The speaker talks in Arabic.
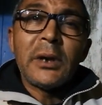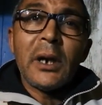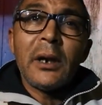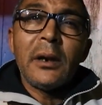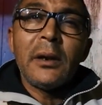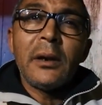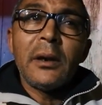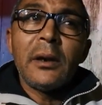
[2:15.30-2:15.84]

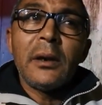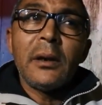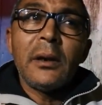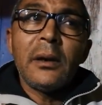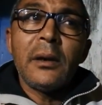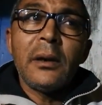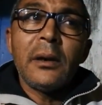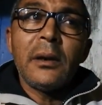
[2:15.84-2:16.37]
الاحتجاجي
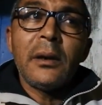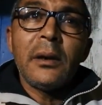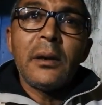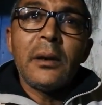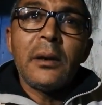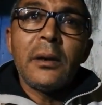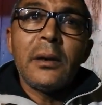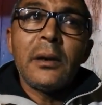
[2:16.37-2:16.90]
شكون شارك
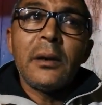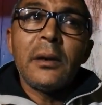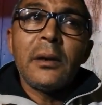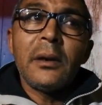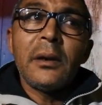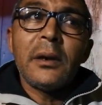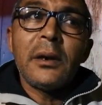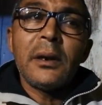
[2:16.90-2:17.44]
فيه آه،
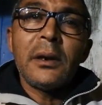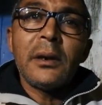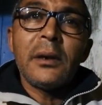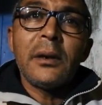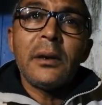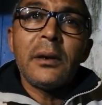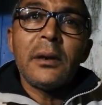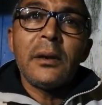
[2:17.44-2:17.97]

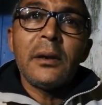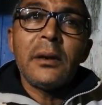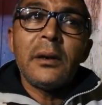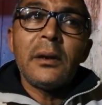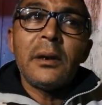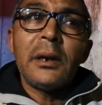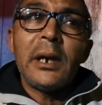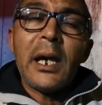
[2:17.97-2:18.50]
الاساتذه
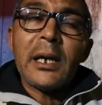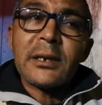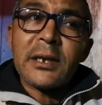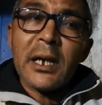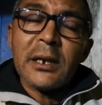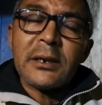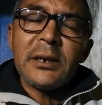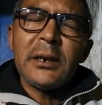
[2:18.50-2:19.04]

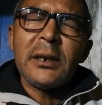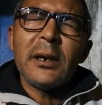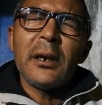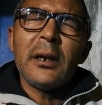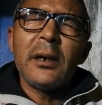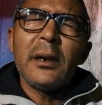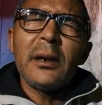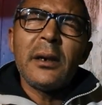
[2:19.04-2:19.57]
والنقابه؟
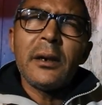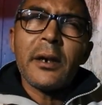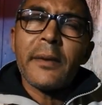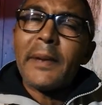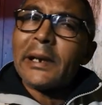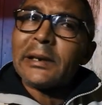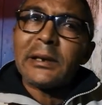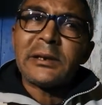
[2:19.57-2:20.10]

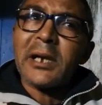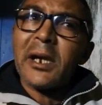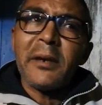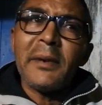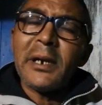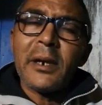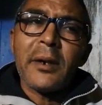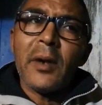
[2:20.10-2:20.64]
آه
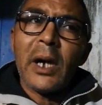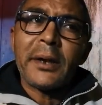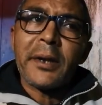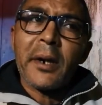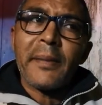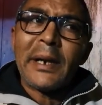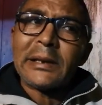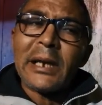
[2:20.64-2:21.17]
تقريبا واحد
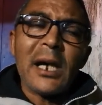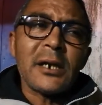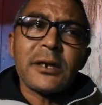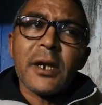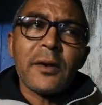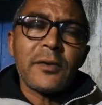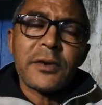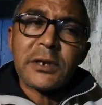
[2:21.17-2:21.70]

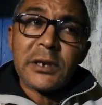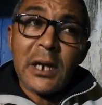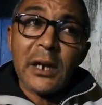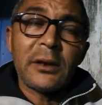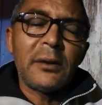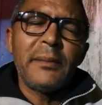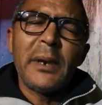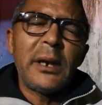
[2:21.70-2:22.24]
14
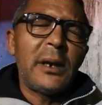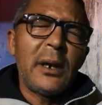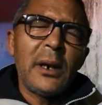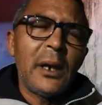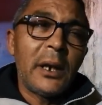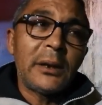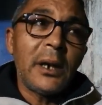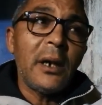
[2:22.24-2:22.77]
استاذ من
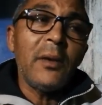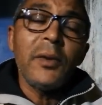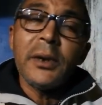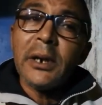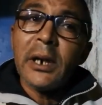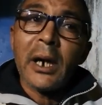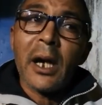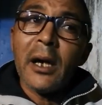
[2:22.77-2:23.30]
هذا
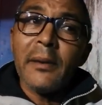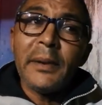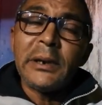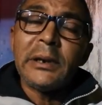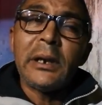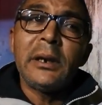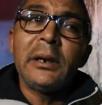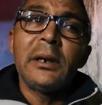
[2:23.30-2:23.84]
والنقابه
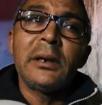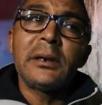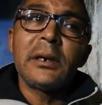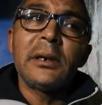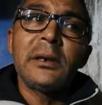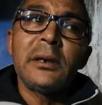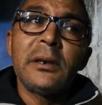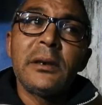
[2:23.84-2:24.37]
ديال
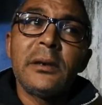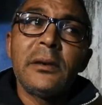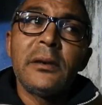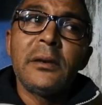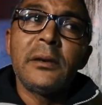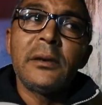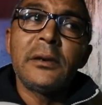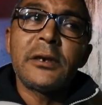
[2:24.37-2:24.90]

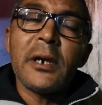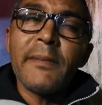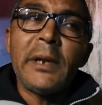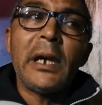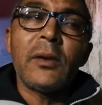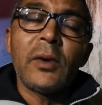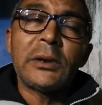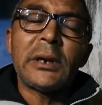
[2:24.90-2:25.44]
آه،
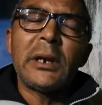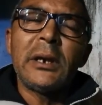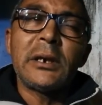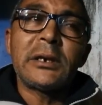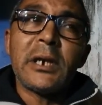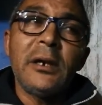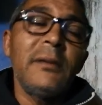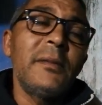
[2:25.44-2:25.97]
الجامعه الوطنيه
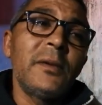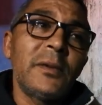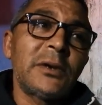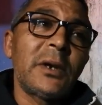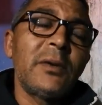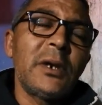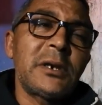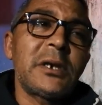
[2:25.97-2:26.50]
للتعليم
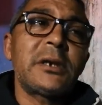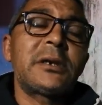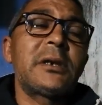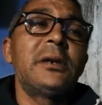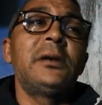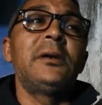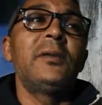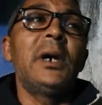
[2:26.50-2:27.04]
المنضويه تحت
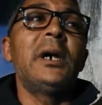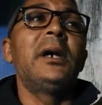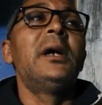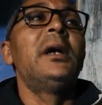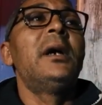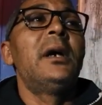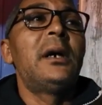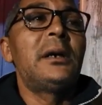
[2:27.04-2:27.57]
لواء
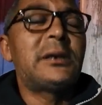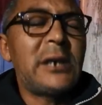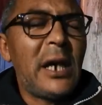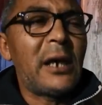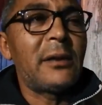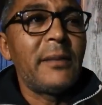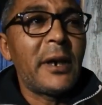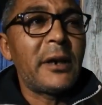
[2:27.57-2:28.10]

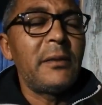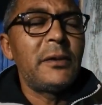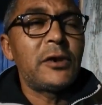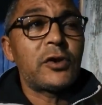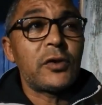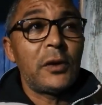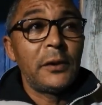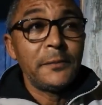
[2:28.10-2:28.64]
الاتحاد المغربي
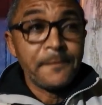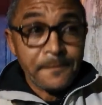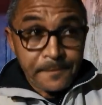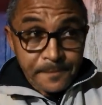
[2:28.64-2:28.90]
للشغل.